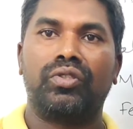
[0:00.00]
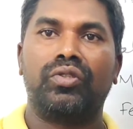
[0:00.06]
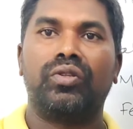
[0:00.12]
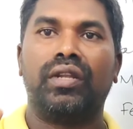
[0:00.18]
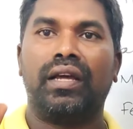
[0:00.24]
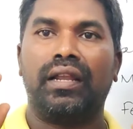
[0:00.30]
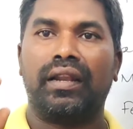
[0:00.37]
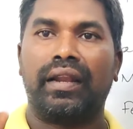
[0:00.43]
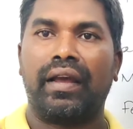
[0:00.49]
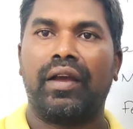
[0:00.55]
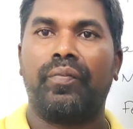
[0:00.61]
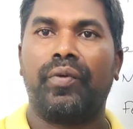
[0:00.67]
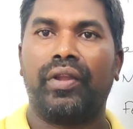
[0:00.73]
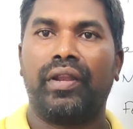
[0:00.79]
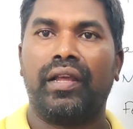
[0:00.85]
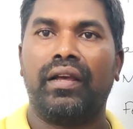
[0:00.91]
వస్తున్నా
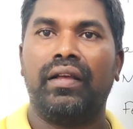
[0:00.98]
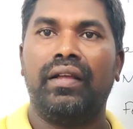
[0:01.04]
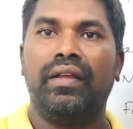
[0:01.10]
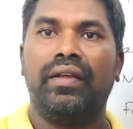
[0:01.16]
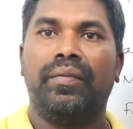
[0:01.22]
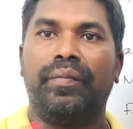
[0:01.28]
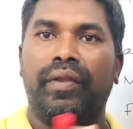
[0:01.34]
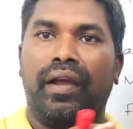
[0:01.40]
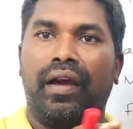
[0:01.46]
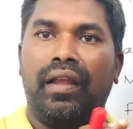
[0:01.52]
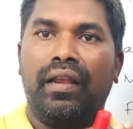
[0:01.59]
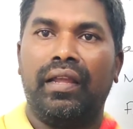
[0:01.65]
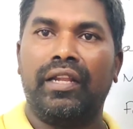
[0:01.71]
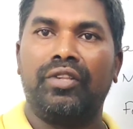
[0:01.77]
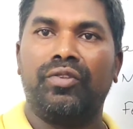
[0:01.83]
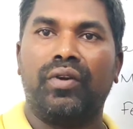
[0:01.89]
రాకపోయినా మీరు
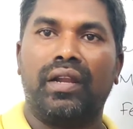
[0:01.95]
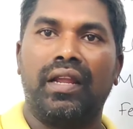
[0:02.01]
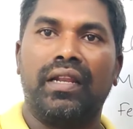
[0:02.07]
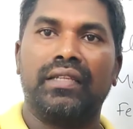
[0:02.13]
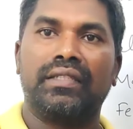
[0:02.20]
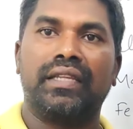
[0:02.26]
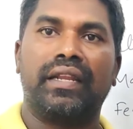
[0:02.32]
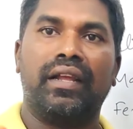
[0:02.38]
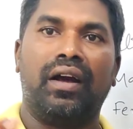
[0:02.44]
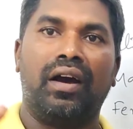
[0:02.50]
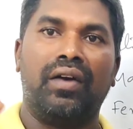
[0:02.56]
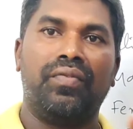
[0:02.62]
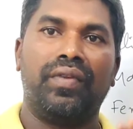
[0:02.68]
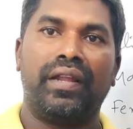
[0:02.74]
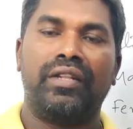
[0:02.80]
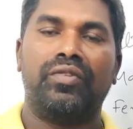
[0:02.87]
ఆన్లైన్ ద్వారా అయినా సరే
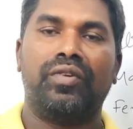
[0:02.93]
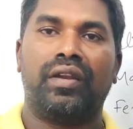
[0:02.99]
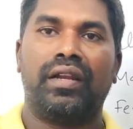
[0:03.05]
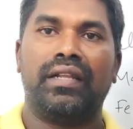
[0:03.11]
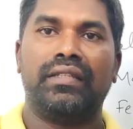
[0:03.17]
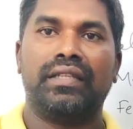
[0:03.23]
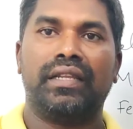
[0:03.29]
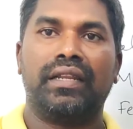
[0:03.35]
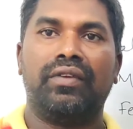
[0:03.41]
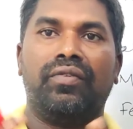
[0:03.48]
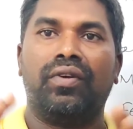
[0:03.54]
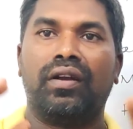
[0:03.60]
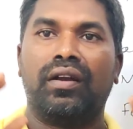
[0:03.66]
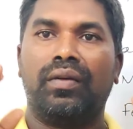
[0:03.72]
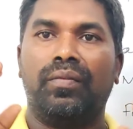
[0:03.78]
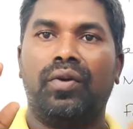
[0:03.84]
ఆఫ్లైన్ ద్వారా అయినా సరే
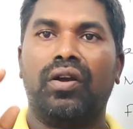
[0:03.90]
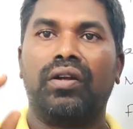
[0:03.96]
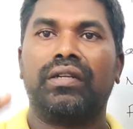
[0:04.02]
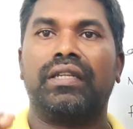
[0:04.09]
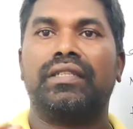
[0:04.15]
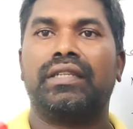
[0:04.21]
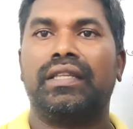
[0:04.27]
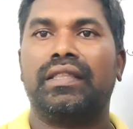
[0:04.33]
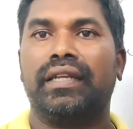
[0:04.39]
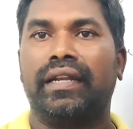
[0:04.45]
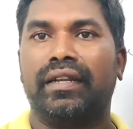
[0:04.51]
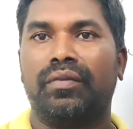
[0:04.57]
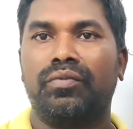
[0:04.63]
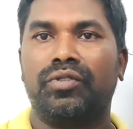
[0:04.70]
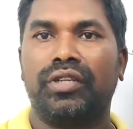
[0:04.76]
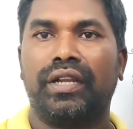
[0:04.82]
ఒక్క మాక్ టెస్ట్ అయితే
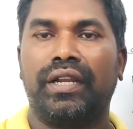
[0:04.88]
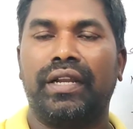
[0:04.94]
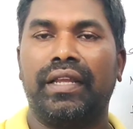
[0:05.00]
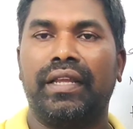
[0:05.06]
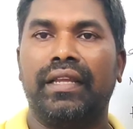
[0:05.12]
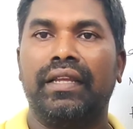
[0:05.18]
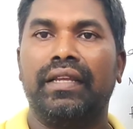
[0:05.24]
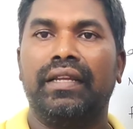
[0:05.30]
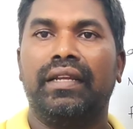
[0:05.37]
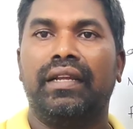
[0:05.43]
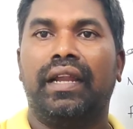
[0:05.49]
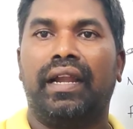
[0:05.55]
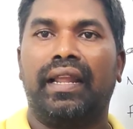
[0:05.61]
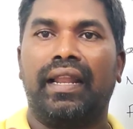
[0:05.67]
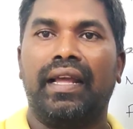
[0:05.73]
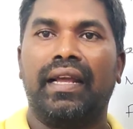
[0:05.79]
అటెంప్ట్ చేయండి
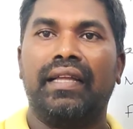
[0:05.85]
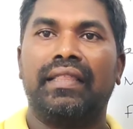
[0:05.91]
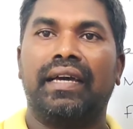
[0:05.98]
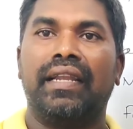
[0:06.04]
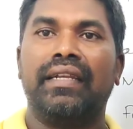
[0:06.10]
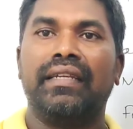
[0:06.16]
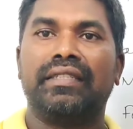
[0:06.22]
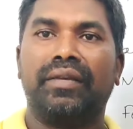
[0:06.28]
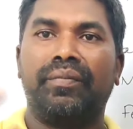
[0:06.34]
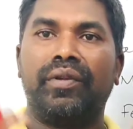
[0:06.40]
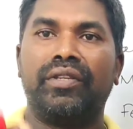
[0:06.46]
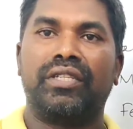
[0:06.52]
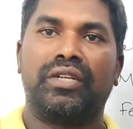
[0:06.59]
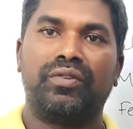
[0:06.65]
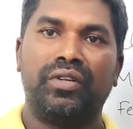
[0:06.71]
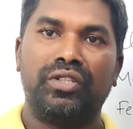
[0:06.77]
అండ్ అలాగే దానికి
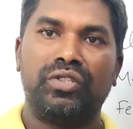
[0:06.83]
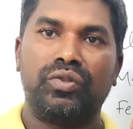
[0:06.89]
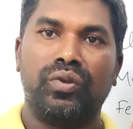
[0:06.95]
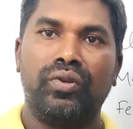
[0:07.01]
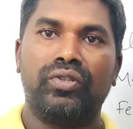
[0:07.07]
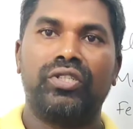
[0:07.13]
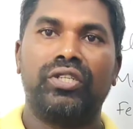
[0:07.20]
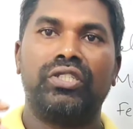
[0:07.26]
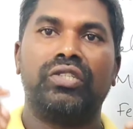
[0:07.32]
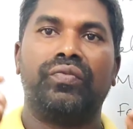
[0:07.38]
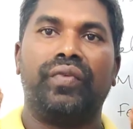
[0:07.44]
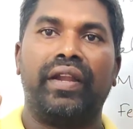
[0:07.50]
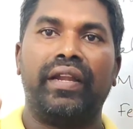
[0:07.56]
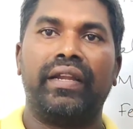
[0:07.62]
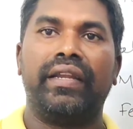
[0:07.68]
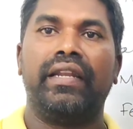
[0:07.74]
సంబంధించినటువంటి సొల్యూషన్స్
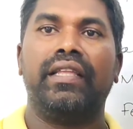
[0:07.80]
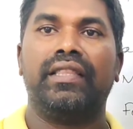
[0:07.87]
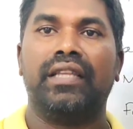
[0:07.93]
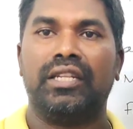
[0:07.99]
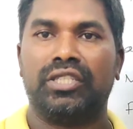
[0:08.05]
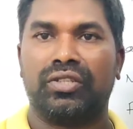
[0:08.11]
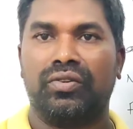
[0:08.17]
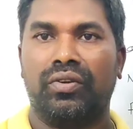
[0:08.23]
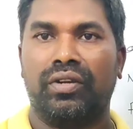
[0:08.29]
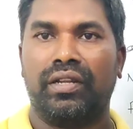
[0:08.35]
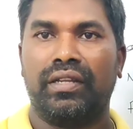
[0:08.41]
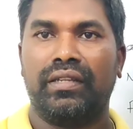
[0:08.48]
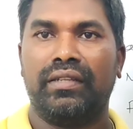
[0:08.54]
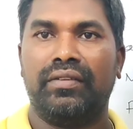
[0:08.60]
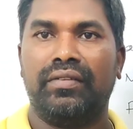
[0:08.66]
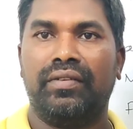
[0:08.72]
వెంటనే తెలుసుకోండి
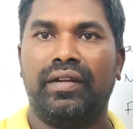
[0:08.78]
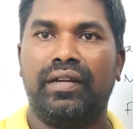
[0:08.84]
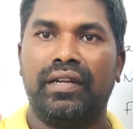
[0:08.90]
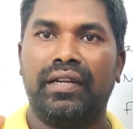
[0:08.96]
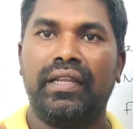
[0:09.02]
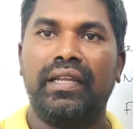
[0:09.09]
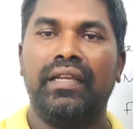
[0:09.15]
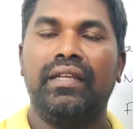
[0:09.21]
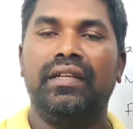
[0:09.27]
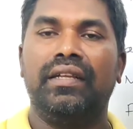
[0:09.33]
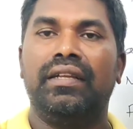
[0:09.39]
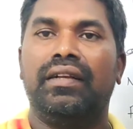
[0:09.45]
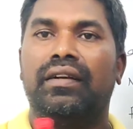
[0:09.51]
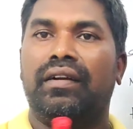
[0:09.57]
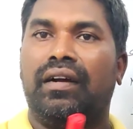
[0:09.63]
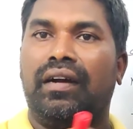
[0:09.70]
వెంటనే
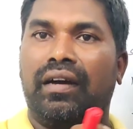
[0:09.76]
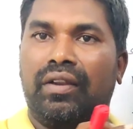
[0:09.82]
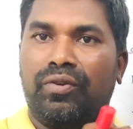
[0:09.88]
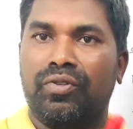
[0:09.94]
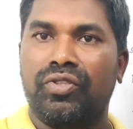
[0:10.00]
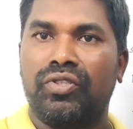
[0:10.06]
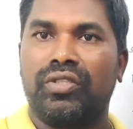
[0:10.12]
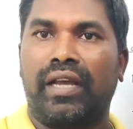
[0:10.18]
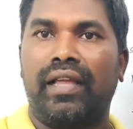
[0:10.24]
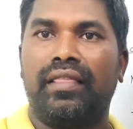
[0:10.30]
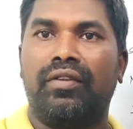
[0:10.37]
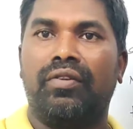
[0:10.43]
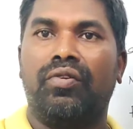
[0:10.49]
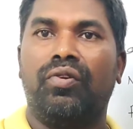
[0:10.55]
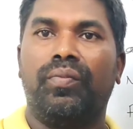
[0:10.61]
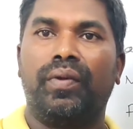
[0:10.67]
ఆ రోజు
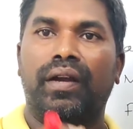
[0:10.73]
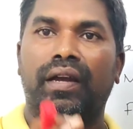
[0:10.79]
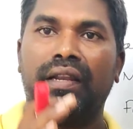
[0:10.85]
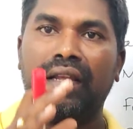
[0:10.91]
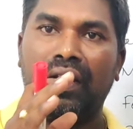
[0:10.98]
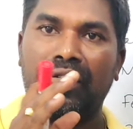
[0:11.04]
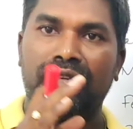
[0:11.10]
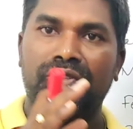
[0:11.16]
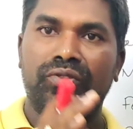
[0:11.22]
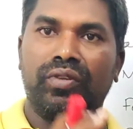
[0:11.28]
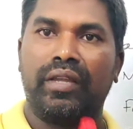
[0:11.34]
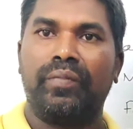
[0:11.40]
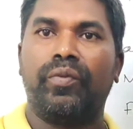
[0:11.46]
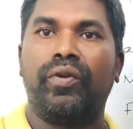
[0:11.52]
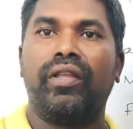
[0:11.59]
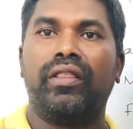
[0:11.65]
సాయంత్రం లోపు కానీ ఆ రోజు
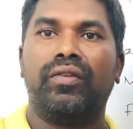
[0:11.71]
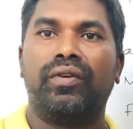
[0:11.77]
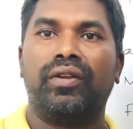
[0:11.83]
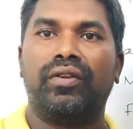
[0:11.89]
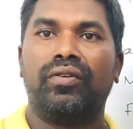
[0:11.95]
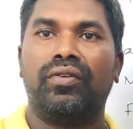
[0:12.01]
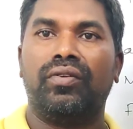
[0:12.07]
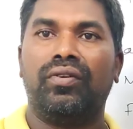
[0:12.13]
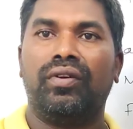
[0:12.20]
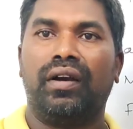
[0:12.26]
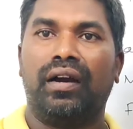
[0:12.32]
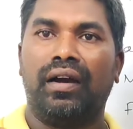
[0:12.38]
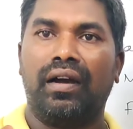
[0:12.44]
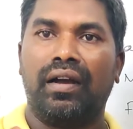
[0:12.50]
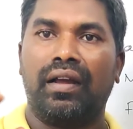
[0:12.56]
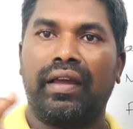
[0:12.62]
అయిపోయేంత వరకు
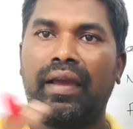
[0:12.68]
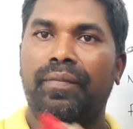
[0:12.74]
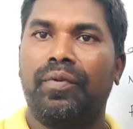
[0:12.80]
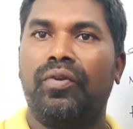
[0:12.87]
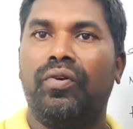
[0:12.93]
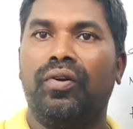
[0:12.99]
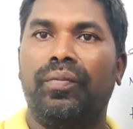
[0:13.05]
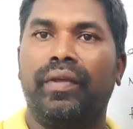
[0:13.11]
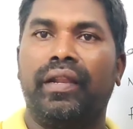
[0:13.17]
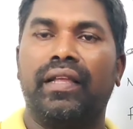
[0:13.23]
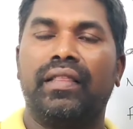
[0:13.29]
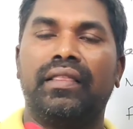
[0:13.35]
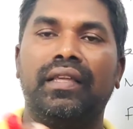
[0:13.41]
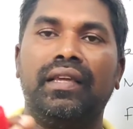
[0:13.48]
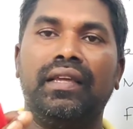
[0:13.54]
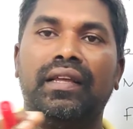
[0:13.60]
ఆ గ్యాప్లో
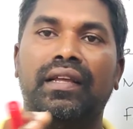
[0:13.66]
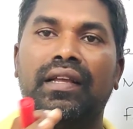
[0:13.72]
మీరైతే